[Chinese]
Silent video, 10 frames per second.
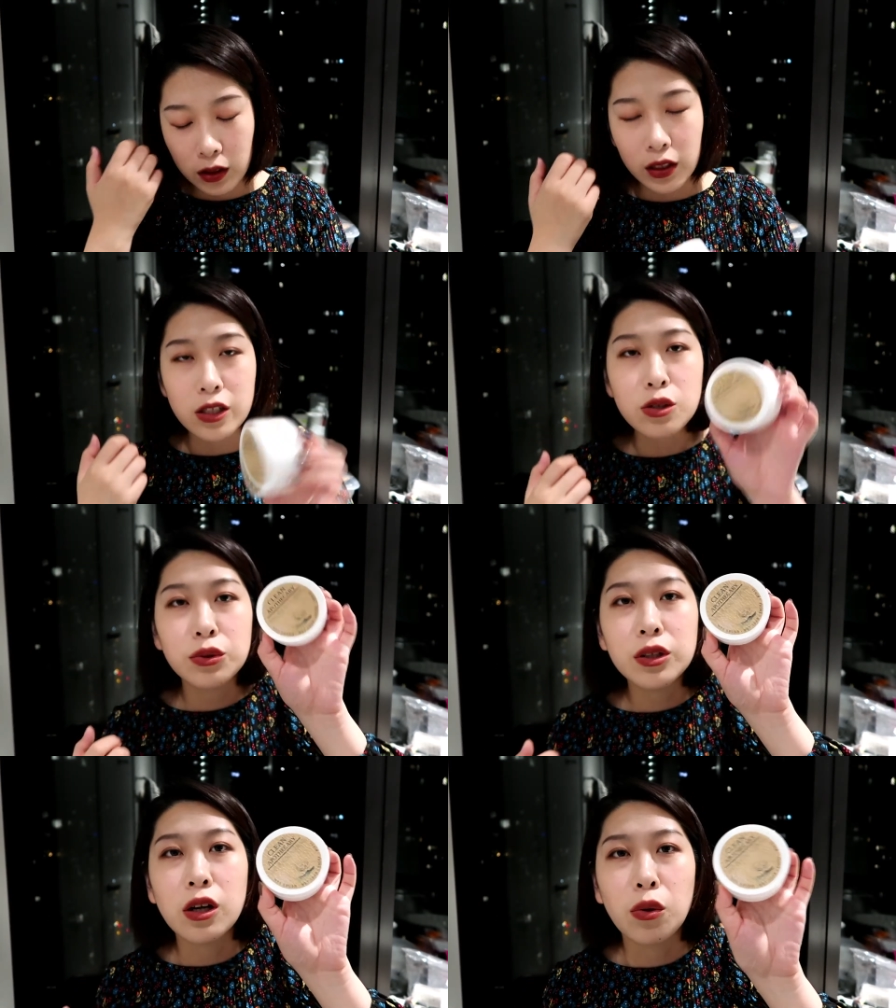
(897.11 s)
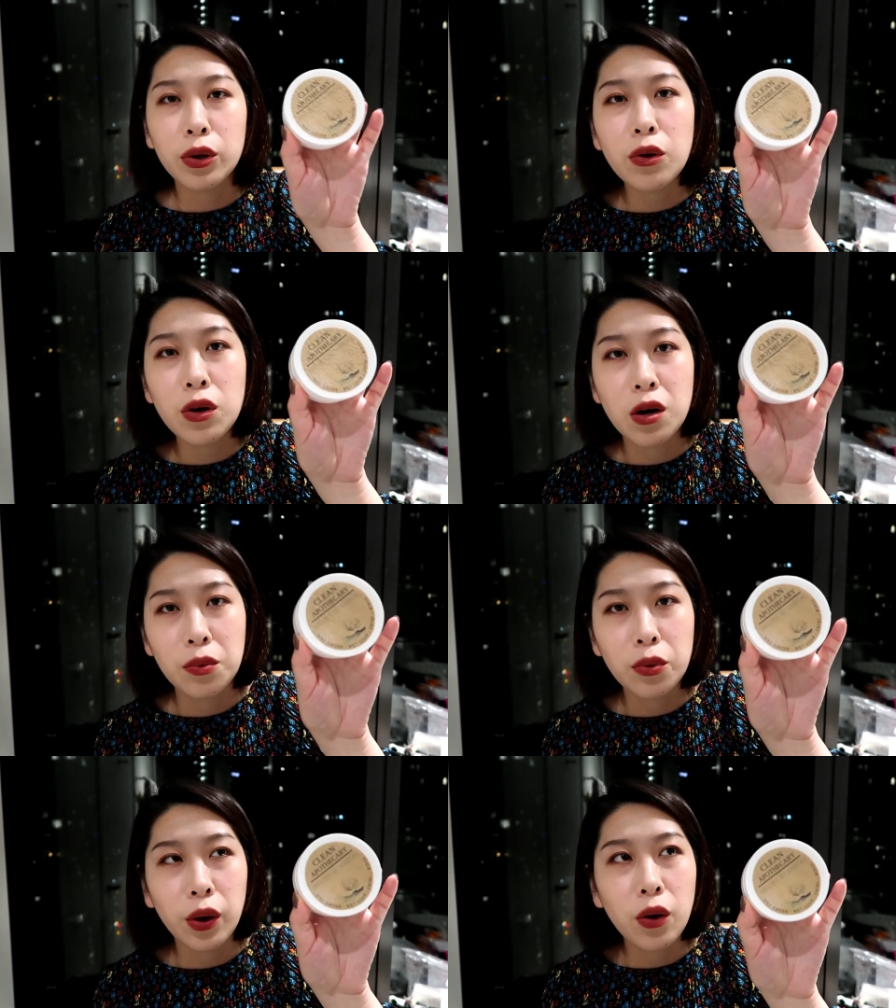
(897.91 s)
也是属于可回购可
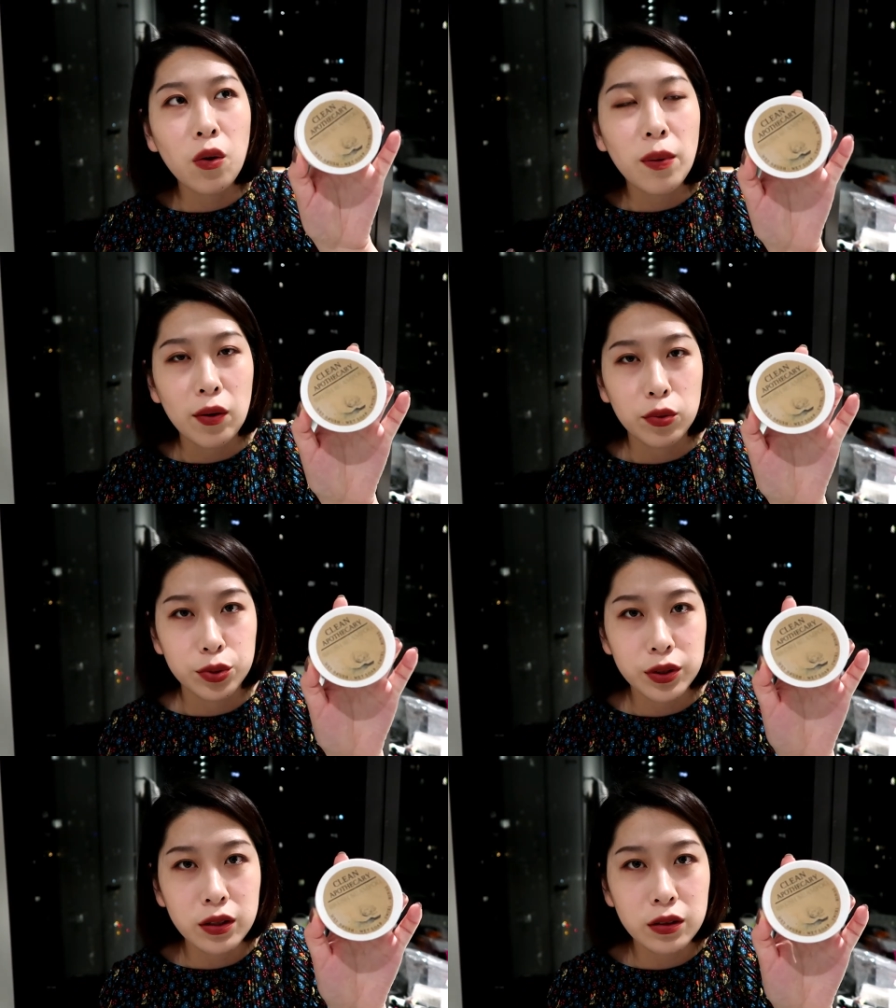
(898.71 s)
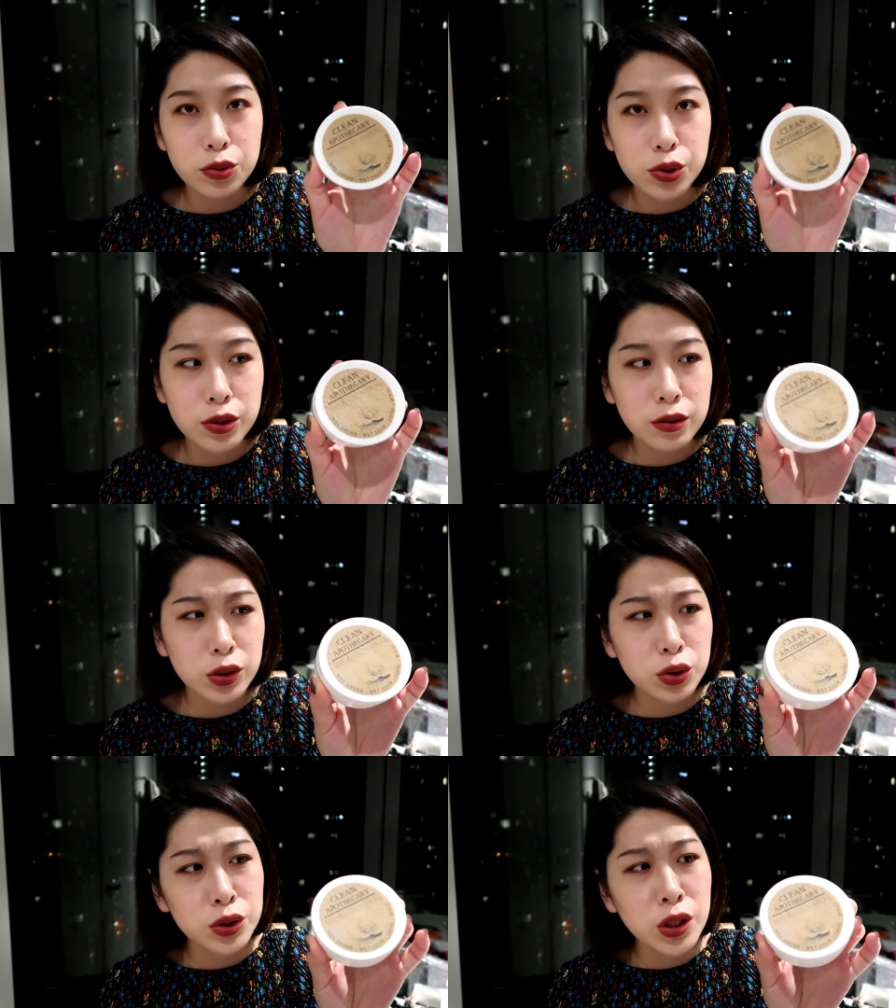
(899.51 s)
不回购吧，我觉得就
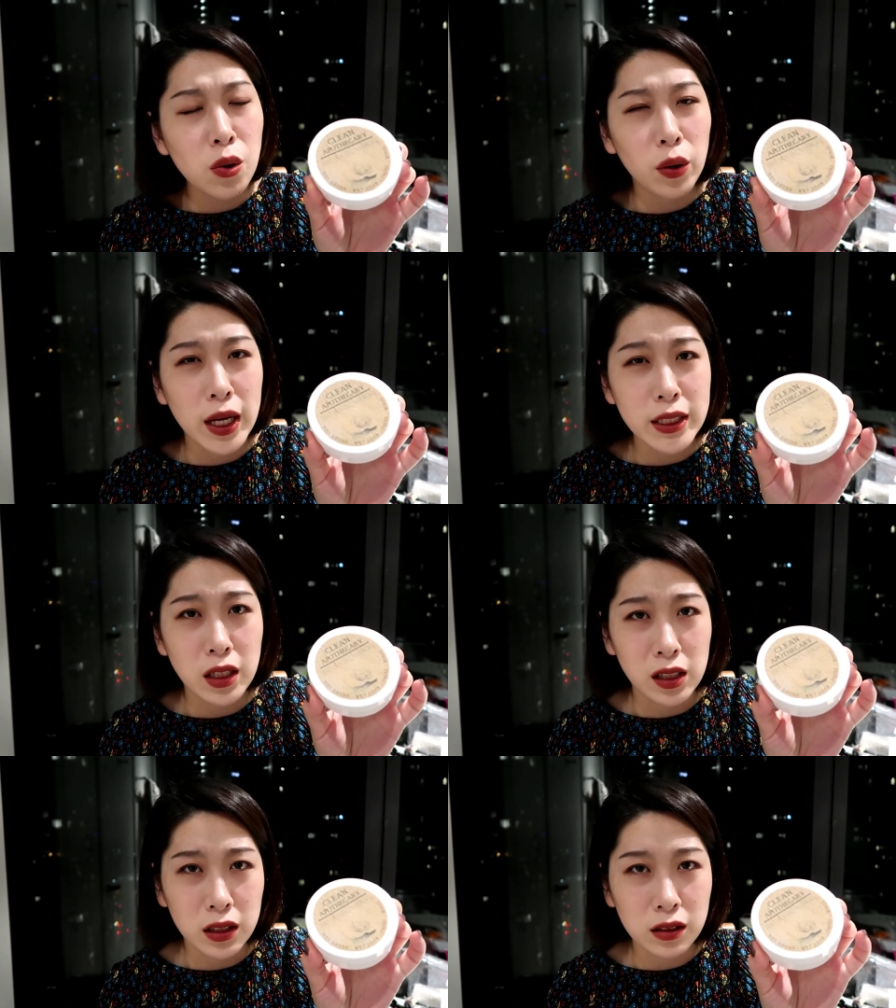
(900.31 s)
是就效果来讲，